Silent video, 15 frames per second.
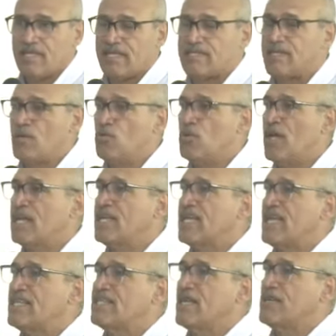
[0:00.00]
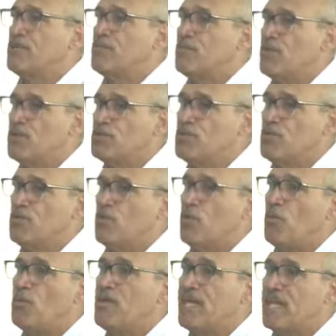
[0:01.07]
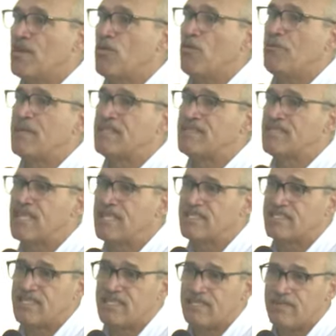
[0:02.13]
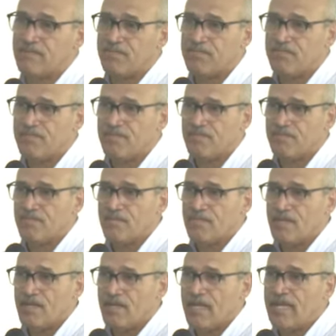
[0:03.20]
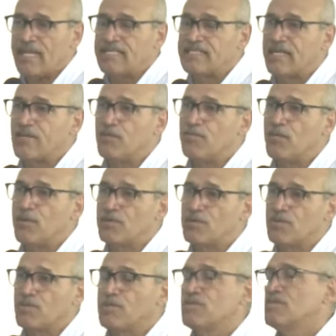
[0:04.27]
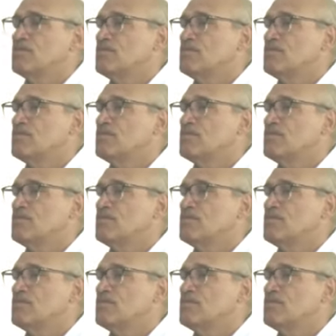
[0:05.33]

de asegurar que este aeropuerto volviera a convertirse en ese aeropuerto